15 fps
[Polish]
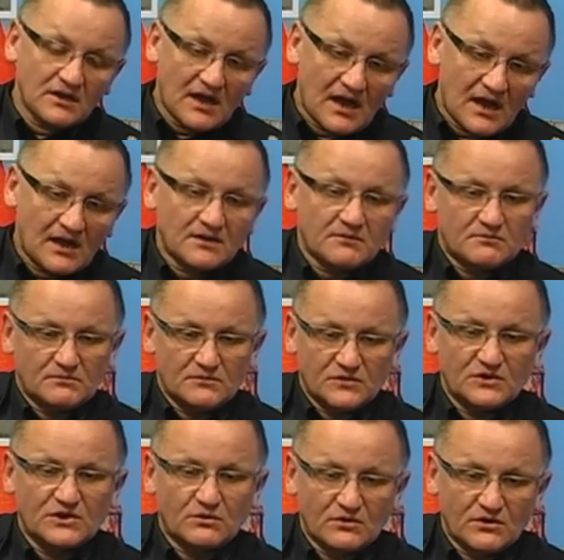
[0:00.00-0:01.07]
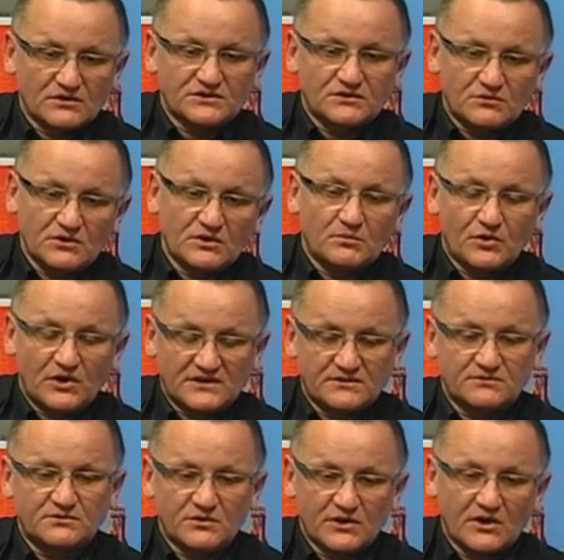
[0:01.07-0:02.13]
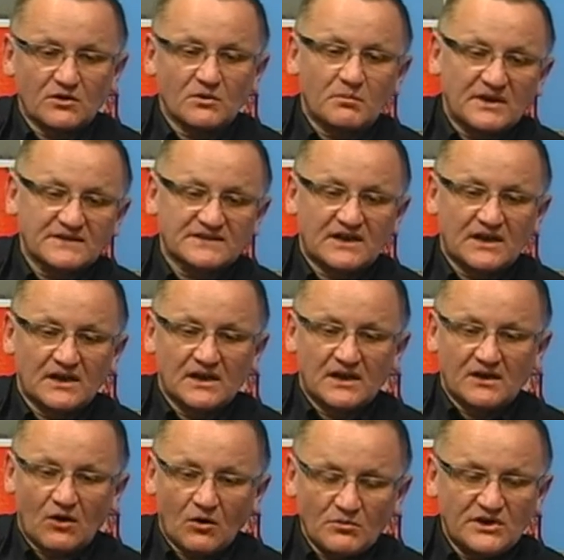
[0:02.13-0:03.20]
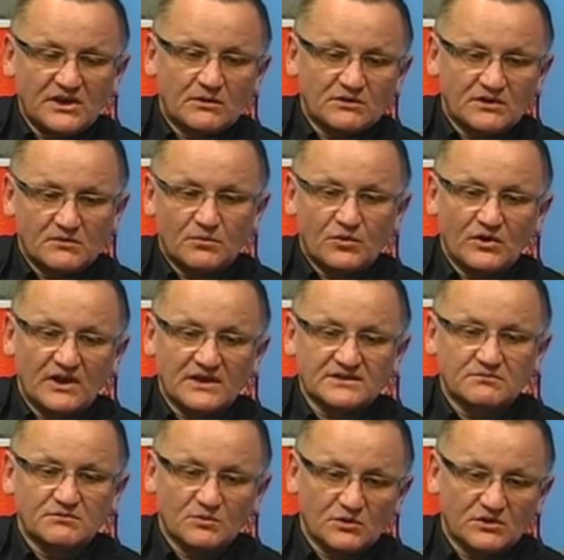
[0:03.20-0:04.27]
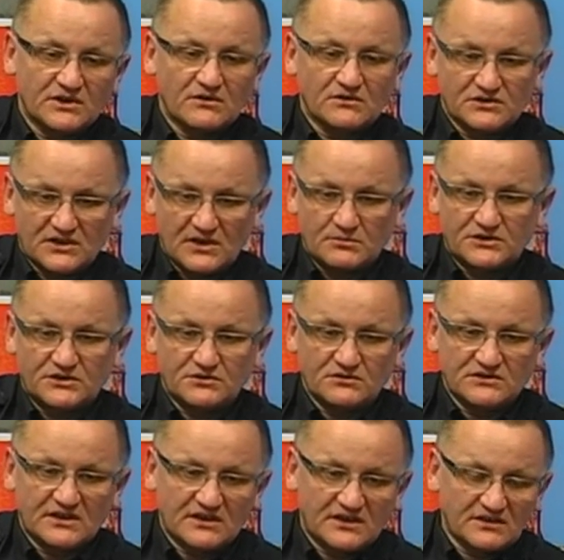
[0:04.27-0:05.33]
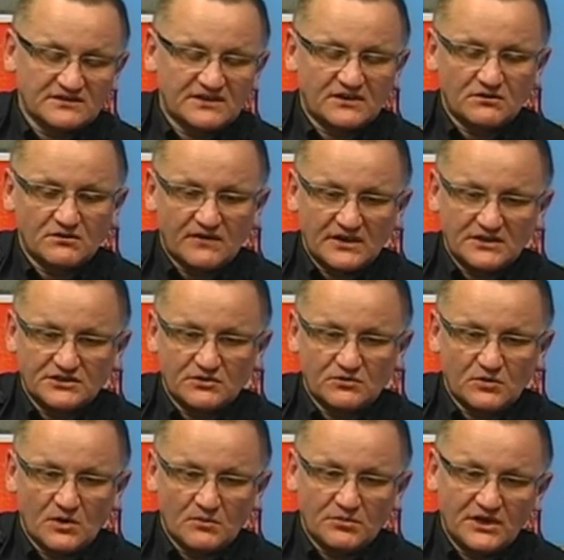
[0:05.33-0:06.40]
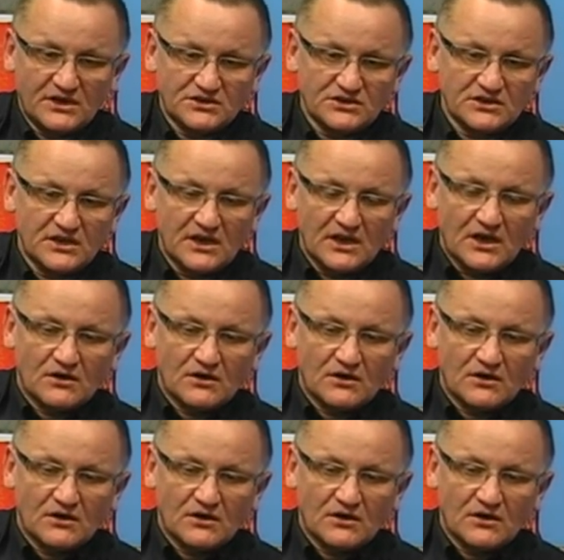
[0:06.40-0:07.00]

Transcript: a kierujący drugim pojazdem z drugiego pasa omijał ten pojazd, mimo tego, że na przejściu znajdowali się piesi.